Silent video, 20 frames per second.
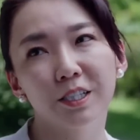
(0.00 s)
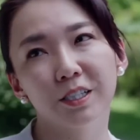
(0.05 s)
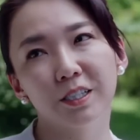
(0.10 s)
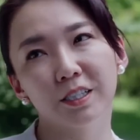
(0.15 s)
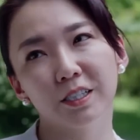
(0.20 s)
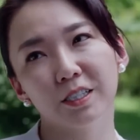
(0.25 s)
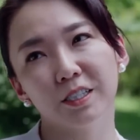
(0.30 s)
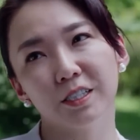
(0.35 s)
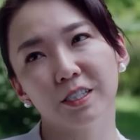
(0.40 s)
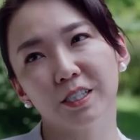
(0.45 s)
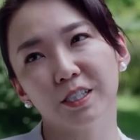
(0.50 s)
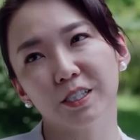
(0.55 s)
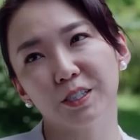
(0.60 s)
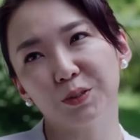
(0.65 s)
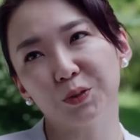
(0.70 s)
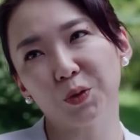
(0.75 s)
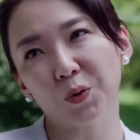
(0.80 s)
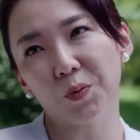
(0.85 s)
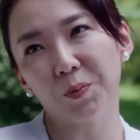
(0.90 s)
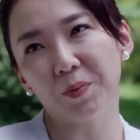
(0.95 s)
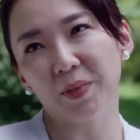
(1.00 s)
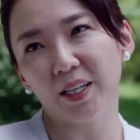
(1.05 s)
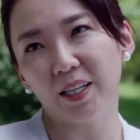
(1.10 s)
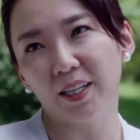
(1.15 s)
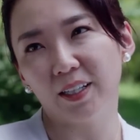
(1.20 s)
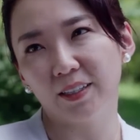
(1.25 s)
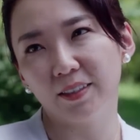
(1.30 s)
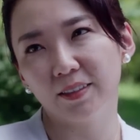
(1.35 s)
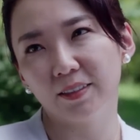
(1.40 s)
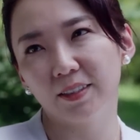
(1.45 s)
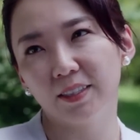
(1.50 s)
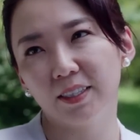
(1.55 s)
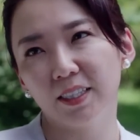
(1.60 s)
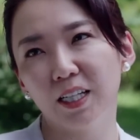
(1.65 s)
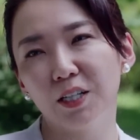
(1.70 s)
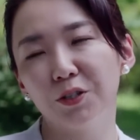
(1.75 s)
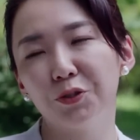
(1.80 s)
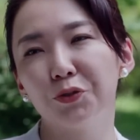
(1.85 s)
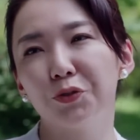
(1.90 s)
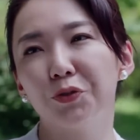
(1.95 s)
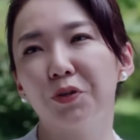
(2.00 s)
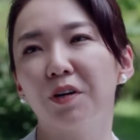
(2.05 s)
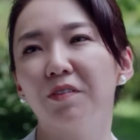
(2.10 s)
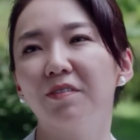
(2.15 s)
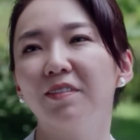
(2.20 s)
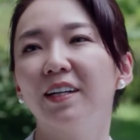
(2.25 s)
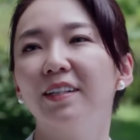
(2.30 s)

世事洞明皆学